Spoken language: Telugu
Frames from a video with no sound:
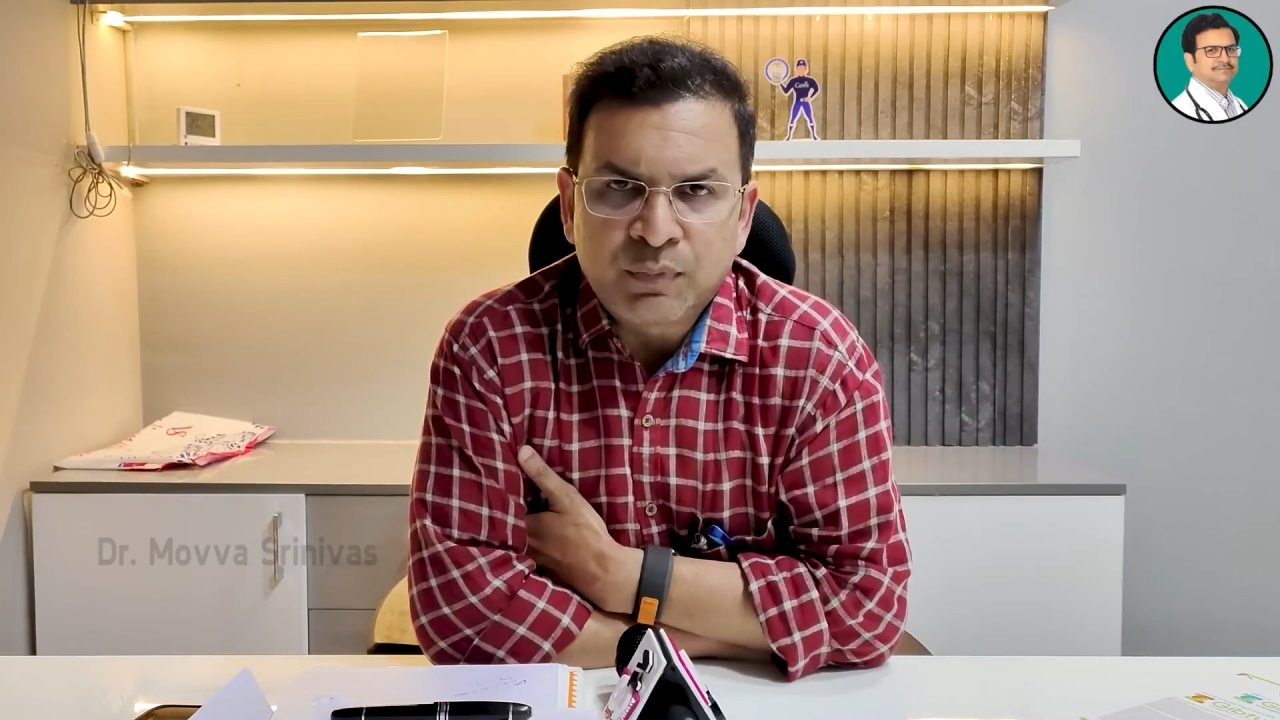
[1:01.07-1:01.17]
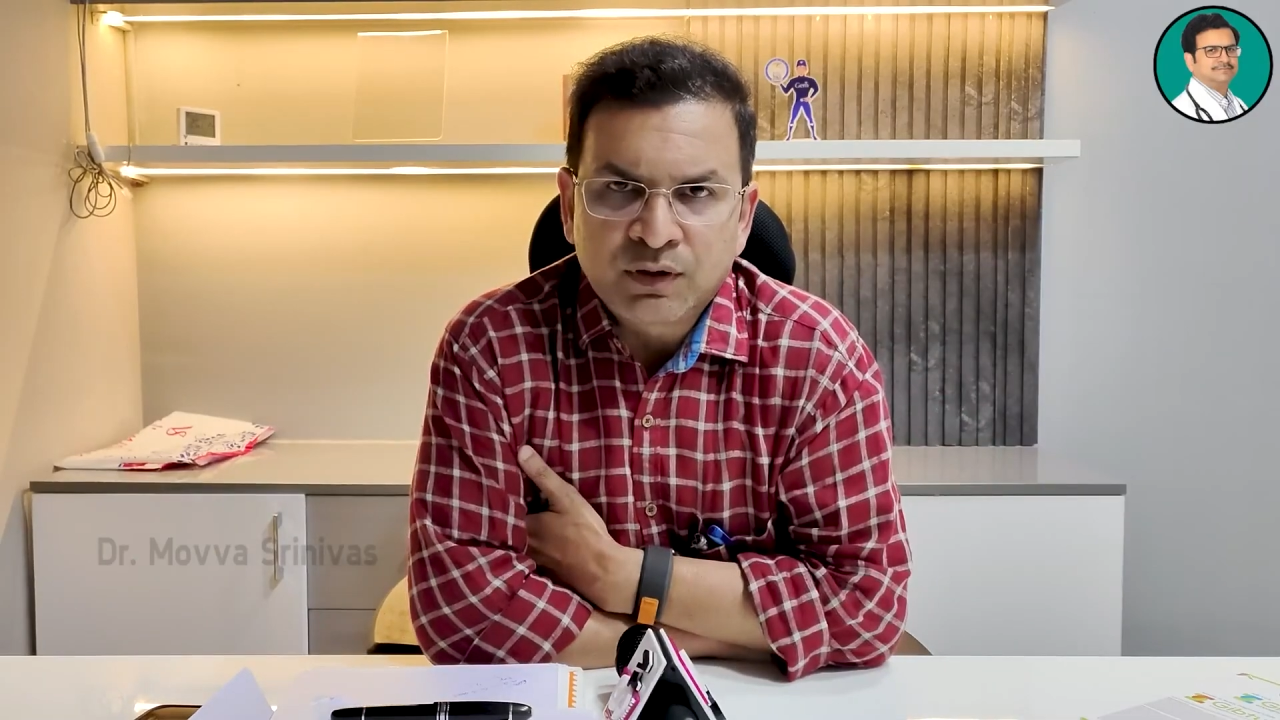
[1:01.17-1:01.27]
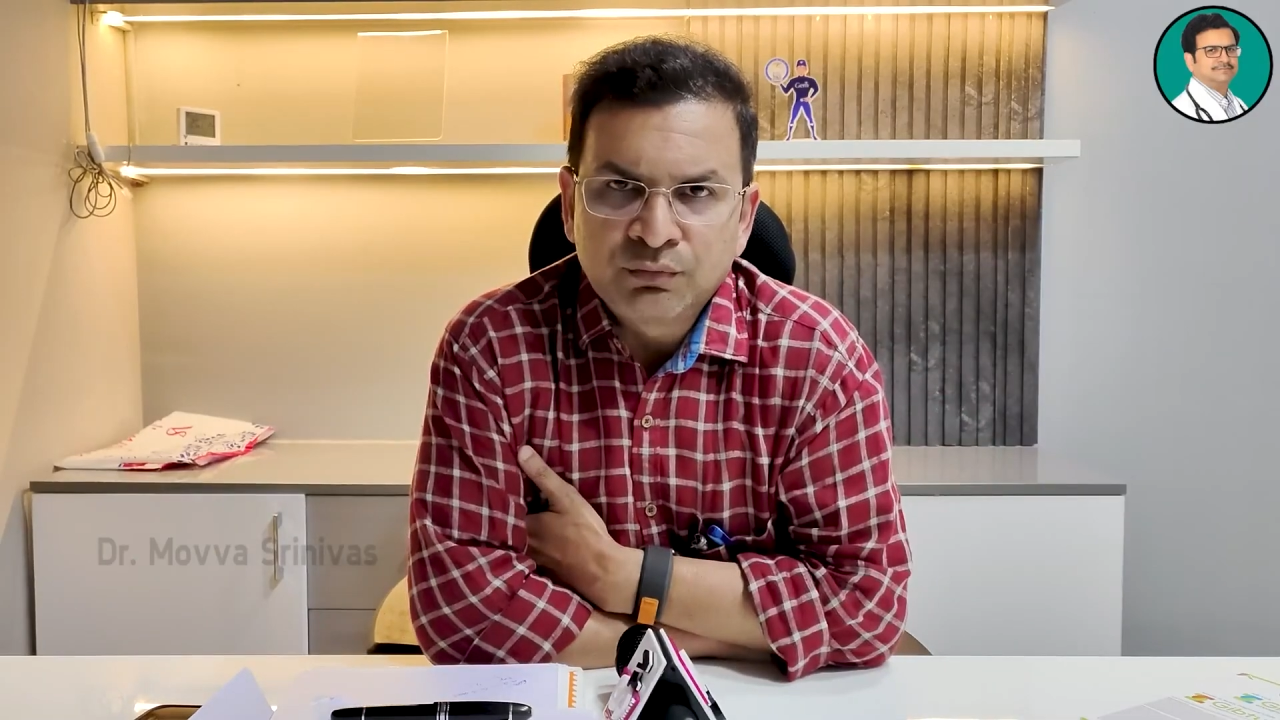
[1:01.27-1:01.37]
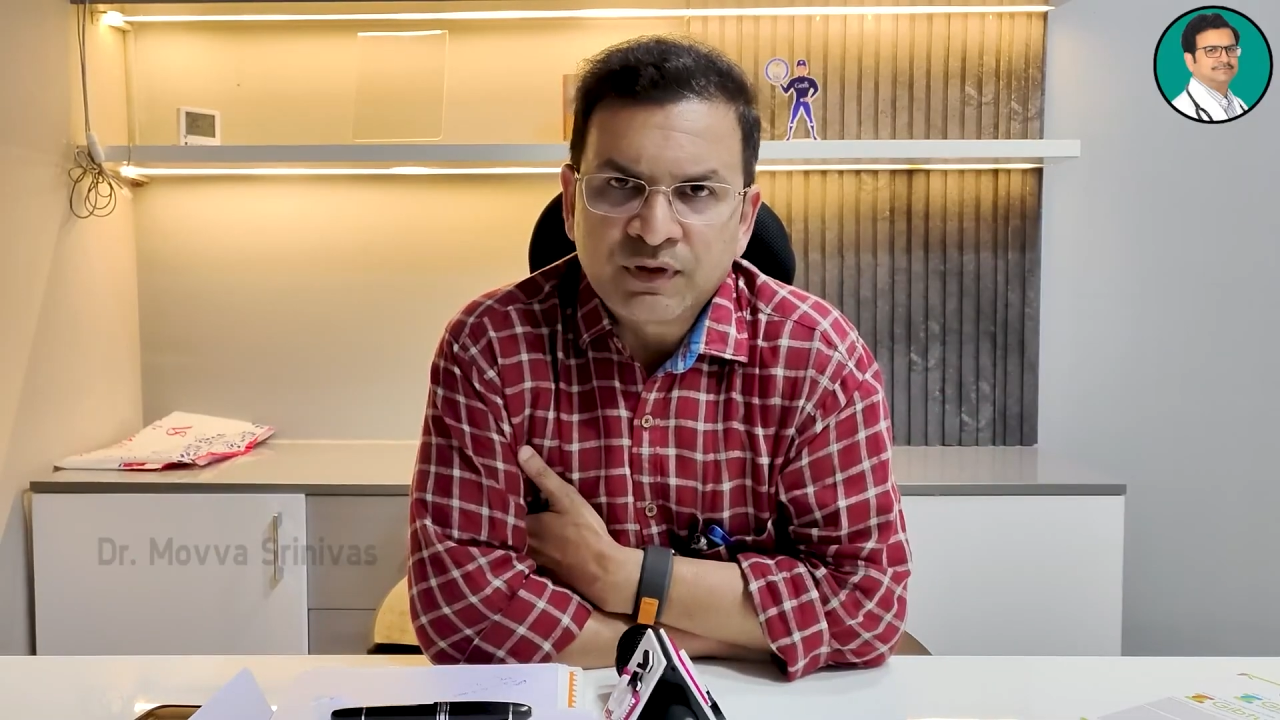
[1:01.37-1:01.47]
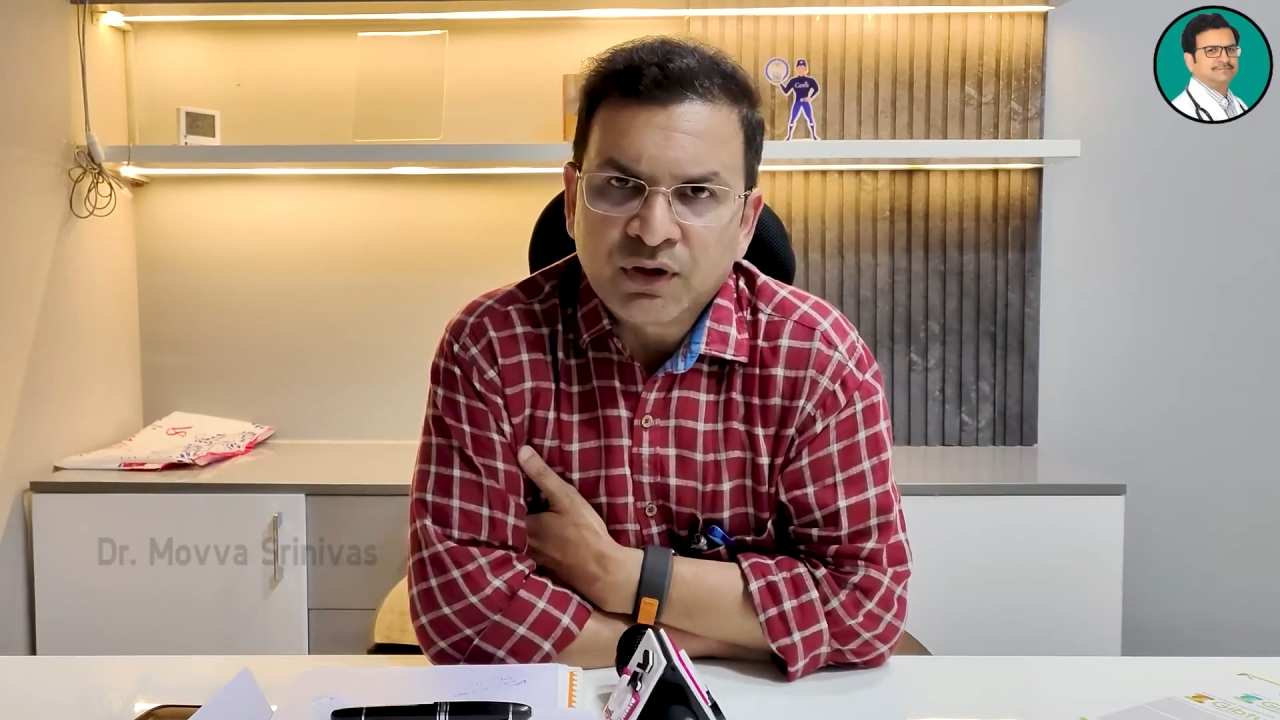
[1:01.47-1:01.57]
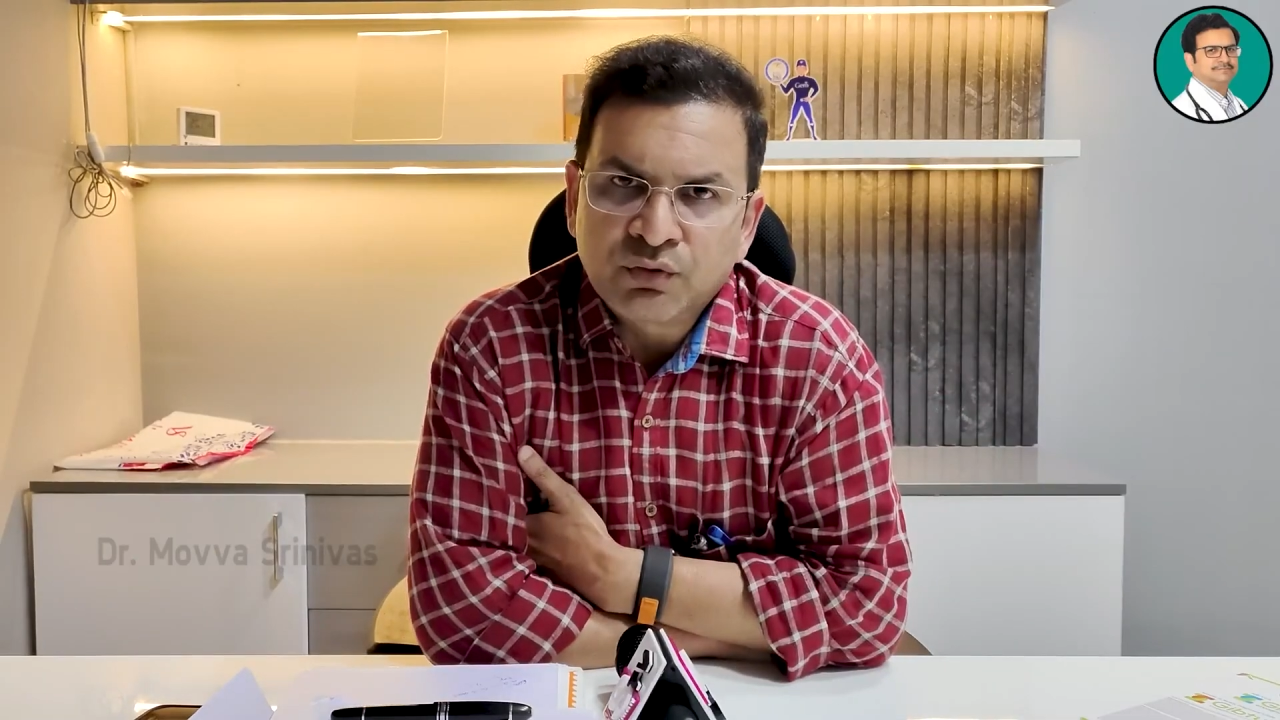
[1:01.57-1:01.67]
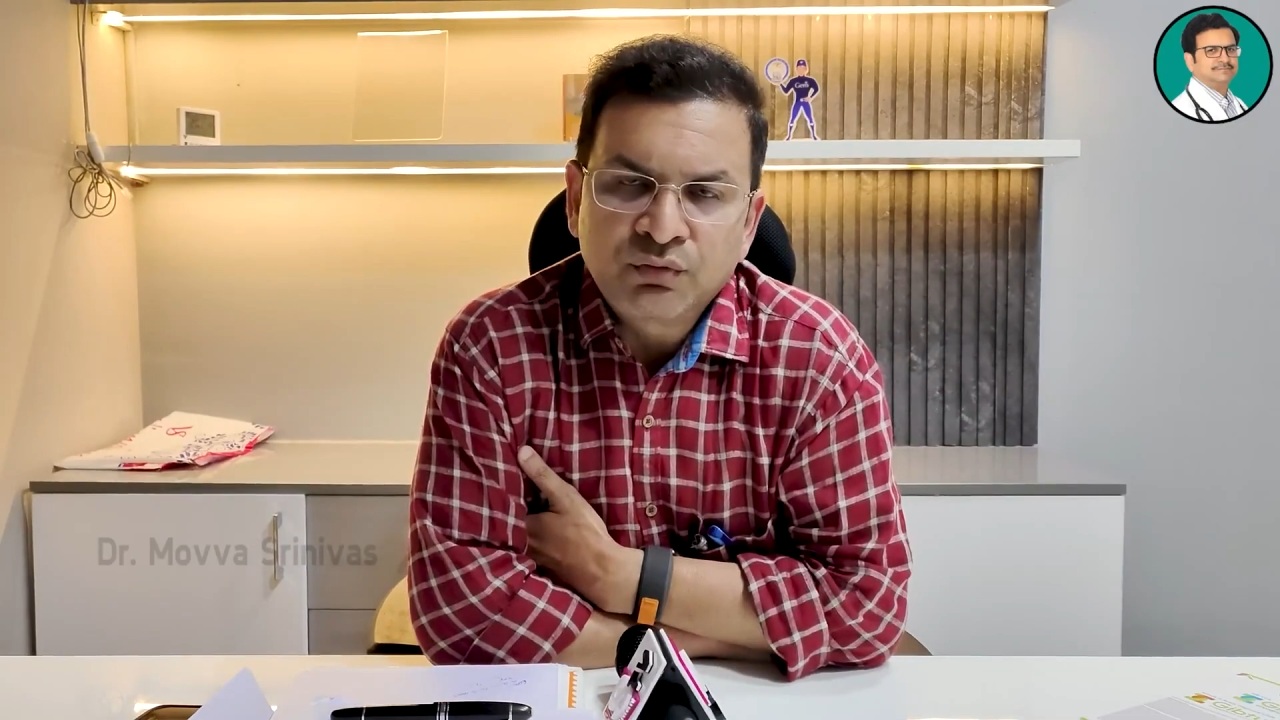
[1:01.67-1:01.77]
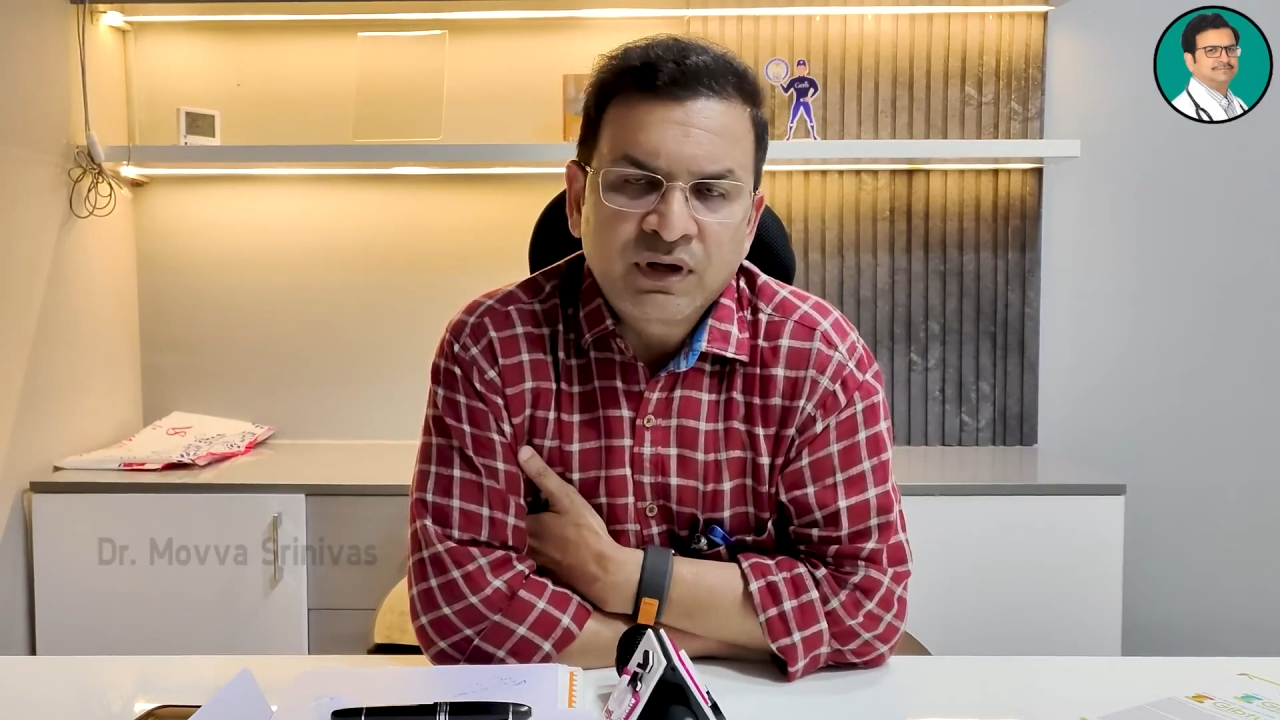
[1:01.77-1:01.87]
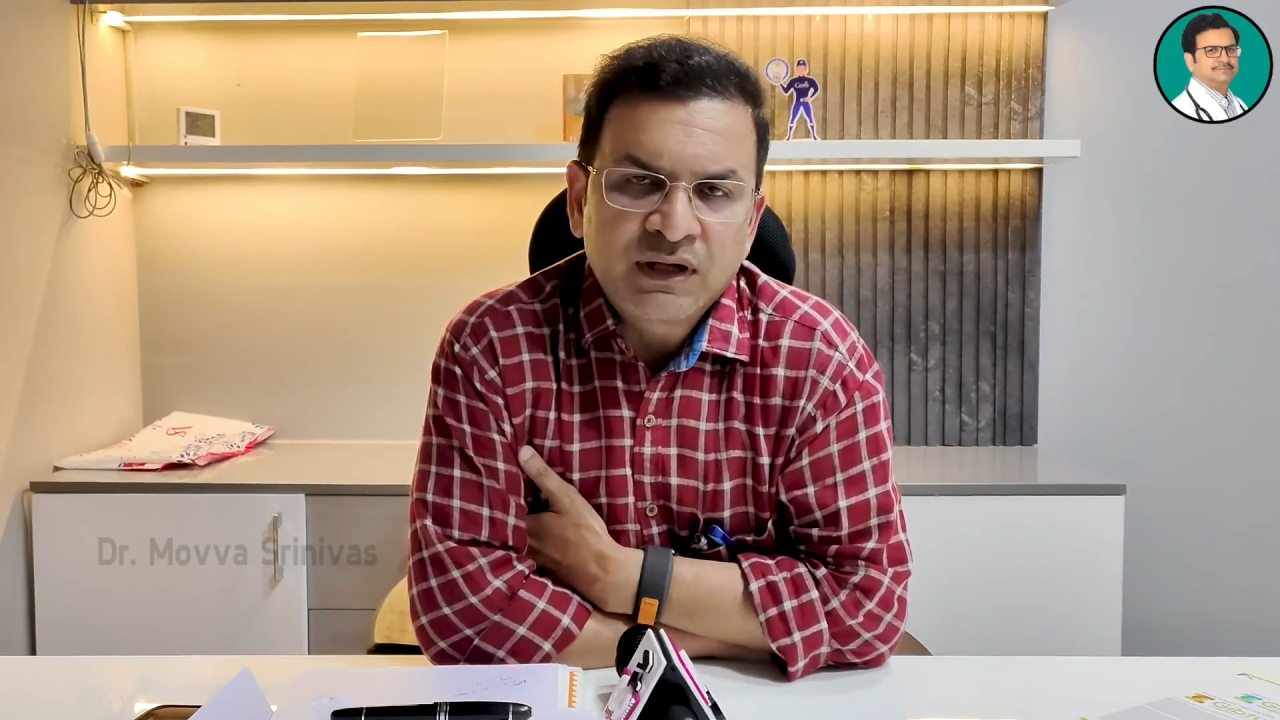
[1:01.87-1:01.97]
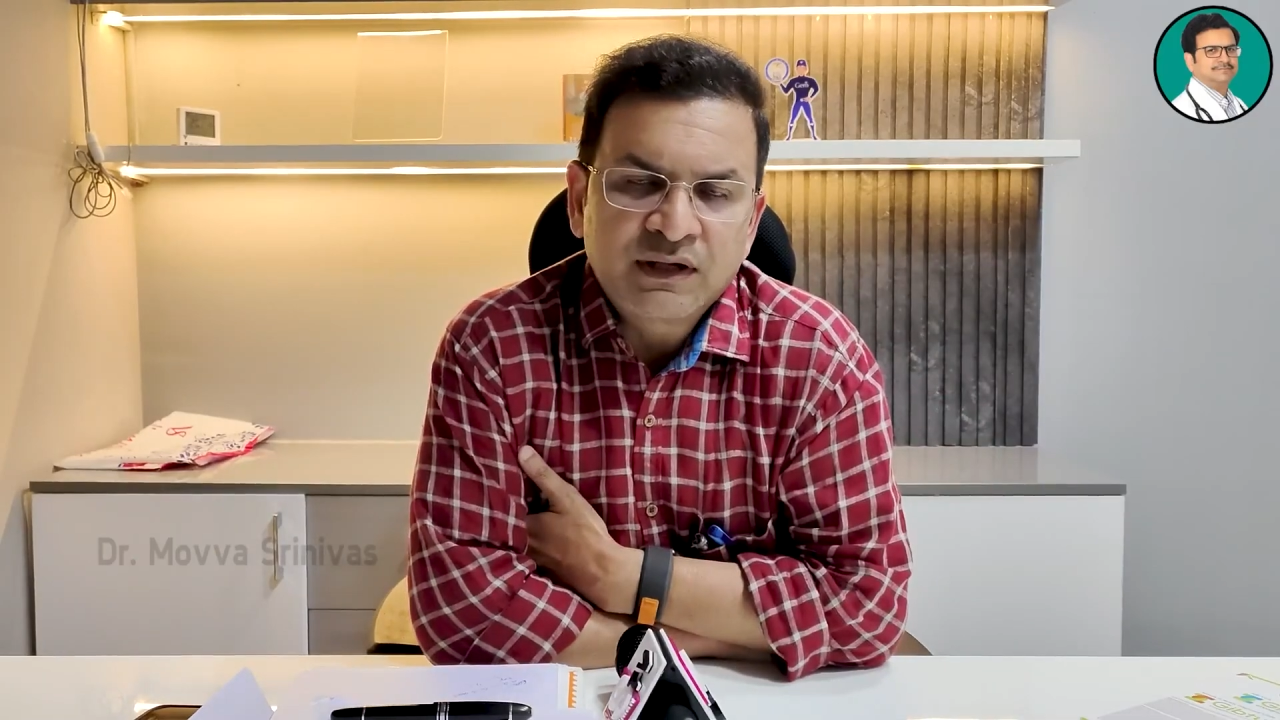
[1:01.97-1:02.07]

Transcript: బరువు ఎక్కువ